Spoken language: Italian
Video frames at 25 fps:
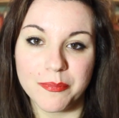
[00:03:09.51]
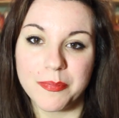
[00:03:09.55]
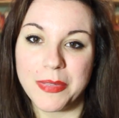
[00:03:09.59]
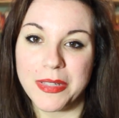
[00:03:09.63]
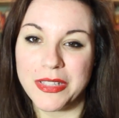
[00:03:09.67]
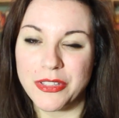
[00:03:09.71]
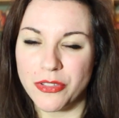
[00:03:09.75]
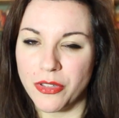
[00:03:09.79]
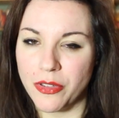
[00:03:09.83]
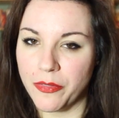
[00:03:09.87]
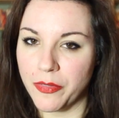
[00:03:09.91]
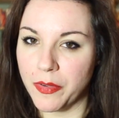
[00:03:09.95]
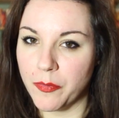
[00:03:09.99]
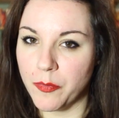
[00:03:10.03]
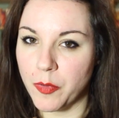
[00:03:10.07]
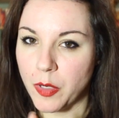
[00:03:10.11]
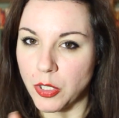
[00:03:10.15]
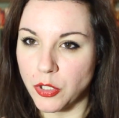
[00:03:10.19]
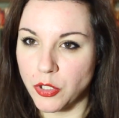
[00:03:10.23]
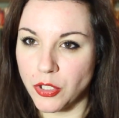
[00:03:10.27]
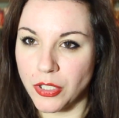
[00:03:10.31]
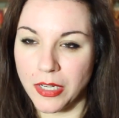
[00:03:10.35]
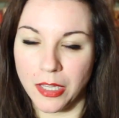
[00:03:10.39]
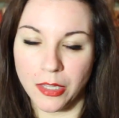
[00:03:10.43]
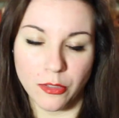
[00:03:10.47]
penso di avervelo
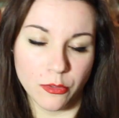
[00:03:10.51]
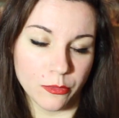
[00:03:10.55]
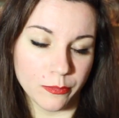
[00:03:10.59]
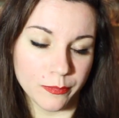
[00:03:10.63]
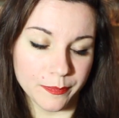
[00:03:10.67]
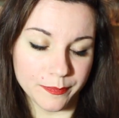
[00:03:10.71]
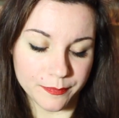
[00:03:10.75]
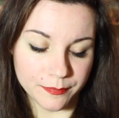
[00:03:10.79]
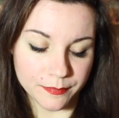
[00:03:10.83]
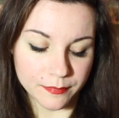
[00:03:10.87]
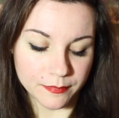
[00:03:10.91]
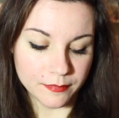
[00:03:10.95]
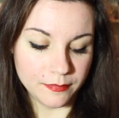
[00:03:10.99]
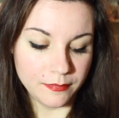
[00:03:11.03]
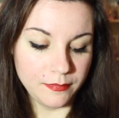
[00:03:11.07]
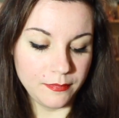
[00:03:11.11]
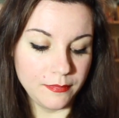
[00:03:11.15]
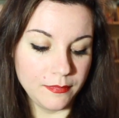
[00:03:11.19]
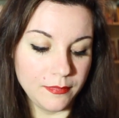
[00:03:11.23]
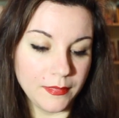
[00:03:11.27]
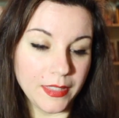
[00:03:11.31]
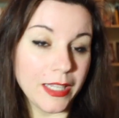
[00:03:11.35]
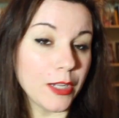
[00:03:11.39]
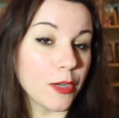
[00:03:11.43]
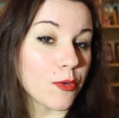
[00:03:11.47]
accennato
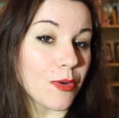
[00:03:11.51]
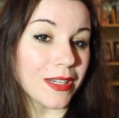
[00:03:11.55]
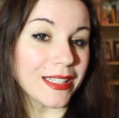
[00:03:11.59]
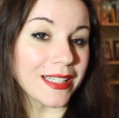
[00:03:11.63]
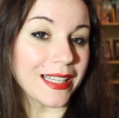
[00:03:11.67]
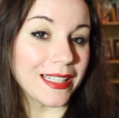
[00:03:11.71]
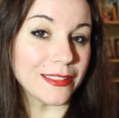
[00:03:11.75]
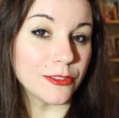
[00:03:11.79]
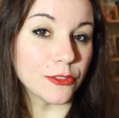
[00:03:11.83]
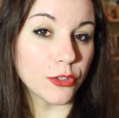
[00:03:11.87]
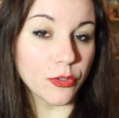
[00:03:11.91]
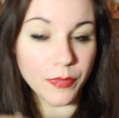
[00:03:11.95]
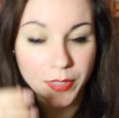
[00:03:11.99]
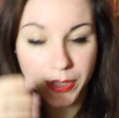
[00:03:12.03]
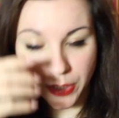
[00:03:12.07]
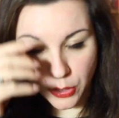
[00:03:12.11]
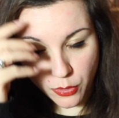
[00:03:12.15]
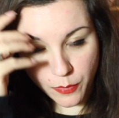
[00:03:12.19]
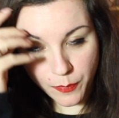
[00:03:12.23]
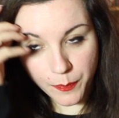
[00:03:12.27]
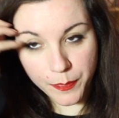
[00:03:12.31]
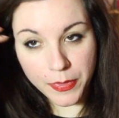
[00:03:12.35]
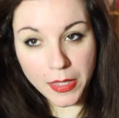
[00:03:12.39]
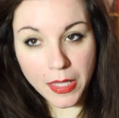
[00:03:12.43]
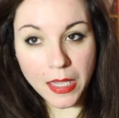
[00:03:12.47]
in qualche altro
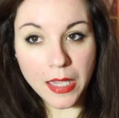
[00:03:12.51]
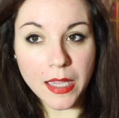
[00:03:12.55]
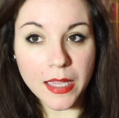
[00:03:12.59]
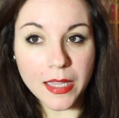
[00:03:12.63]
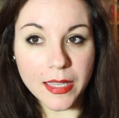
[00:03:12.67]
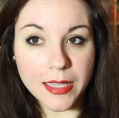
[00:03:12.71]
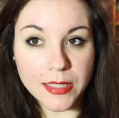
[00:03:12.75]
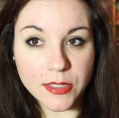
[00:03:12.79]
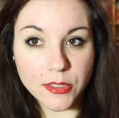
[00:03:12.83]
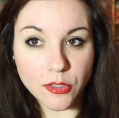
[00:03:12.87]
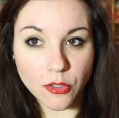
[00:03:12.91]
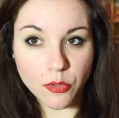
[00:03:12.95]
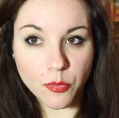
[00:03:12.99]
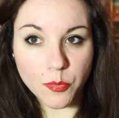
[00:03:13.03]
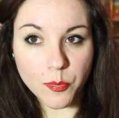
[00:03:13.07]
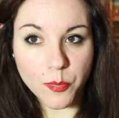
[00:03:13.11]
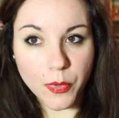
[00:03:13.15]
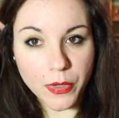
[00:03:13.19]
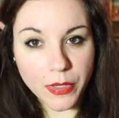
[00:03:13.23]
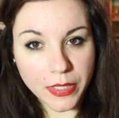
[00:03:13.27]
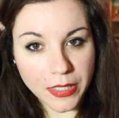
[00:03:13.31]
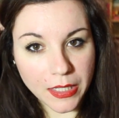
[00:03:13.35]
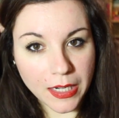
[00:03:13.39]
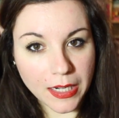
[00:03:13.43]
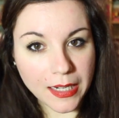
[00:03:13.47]
video che sono un
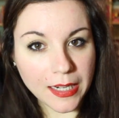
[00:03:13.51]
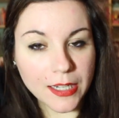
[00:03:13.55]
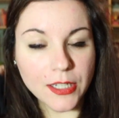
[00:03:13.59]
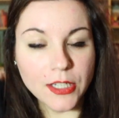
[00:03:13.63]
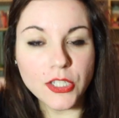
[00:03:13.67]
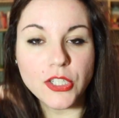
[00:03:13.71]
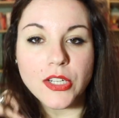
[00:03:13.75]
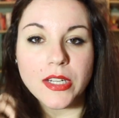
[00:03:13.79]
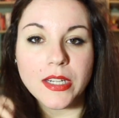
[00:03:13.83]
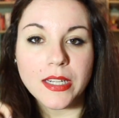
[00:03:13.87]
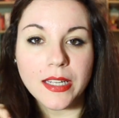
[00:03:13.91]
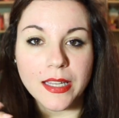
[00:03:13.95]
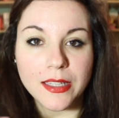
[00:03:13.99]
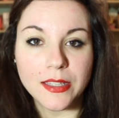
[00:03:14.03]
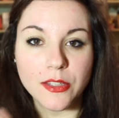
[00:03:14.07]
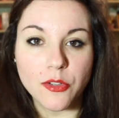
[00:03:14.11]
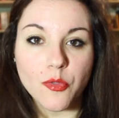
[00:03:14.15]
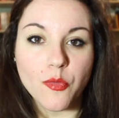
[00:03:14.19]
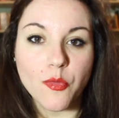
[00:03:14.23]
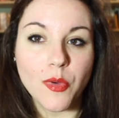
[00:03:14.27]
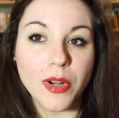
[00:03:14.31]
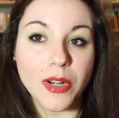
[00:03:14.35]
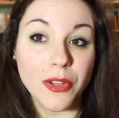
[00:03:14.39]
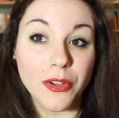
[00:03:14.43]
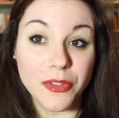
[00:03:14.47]
pochino alla ricerca di
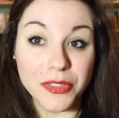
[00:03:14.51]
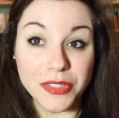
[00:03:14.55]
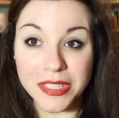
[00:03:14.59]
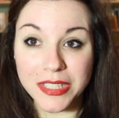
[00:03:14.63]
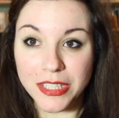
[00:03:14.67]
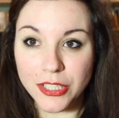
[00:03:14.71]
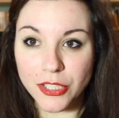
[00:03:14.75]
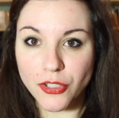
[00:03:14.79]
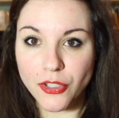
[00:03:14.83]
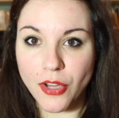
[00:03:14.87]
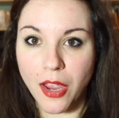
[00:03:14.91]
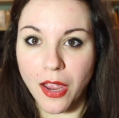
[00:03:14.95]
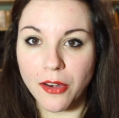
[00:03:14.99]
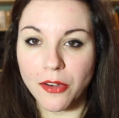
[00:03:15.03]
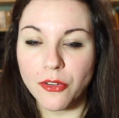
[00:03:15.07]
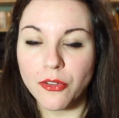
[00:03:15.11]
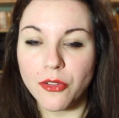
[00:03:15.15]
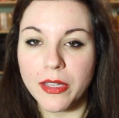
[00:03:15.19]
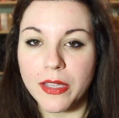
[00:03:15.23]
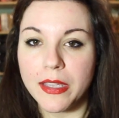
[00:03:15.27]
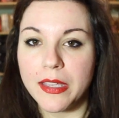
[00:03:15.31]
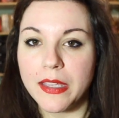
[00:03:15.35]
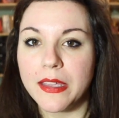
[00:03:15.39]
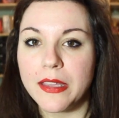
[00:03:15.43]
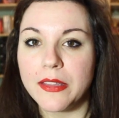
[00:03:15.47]
un qualcosa di giallo
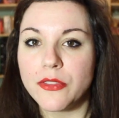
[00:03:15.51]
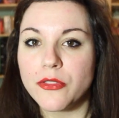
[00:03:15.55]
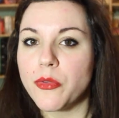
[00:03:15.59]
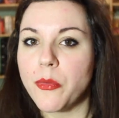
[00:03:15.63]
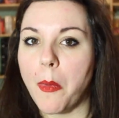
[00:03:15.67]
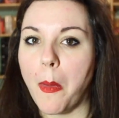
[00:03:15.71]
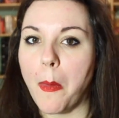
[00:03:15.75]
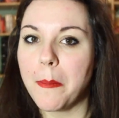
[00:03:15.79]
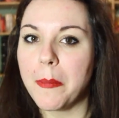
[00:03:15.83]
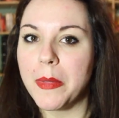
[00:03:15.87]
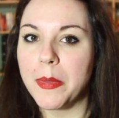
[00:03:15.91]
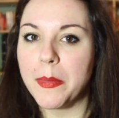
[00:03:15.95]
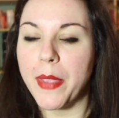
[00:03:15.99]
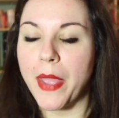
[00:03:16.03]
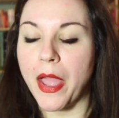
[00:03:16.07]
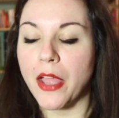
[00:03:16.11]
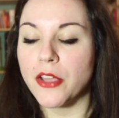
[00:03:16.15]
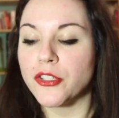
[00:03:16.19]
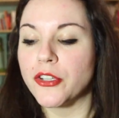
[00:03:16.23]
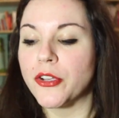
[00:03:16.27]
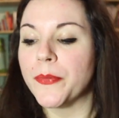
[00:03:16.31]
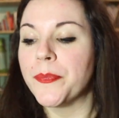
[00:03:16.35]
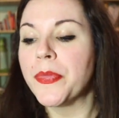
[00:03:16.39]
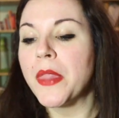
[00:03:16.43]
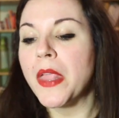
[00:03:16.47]
che insomma mi
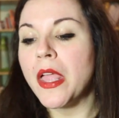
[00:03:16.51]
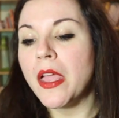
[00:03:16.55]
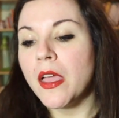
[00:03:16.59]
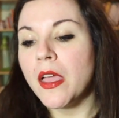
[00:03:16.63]
piace